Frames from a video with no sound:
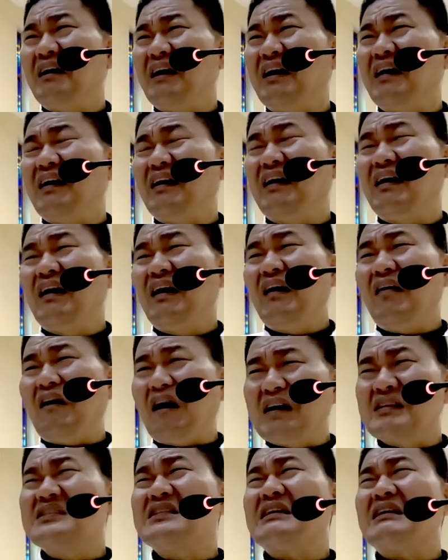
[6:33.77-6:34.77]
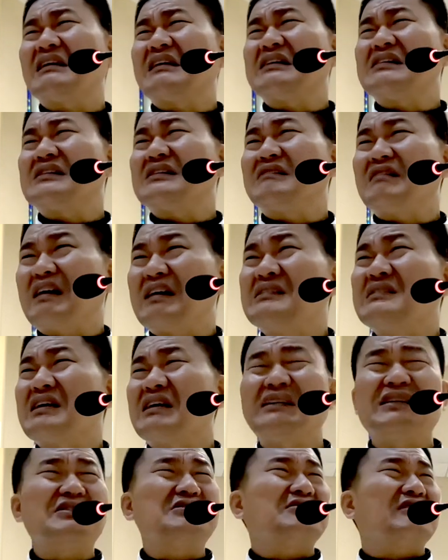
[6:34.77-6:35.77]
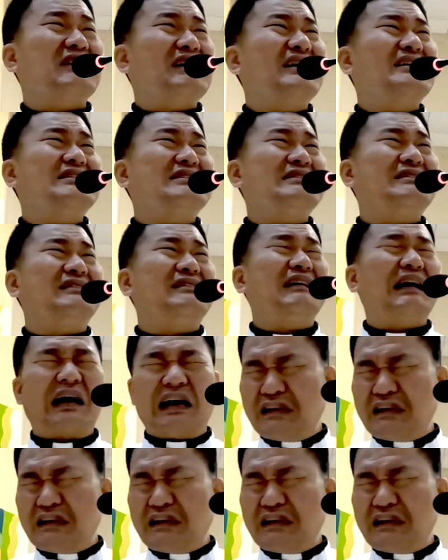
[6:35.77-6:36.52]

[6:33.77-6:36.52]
예, 황제의 것은 황제한테 줘야지요.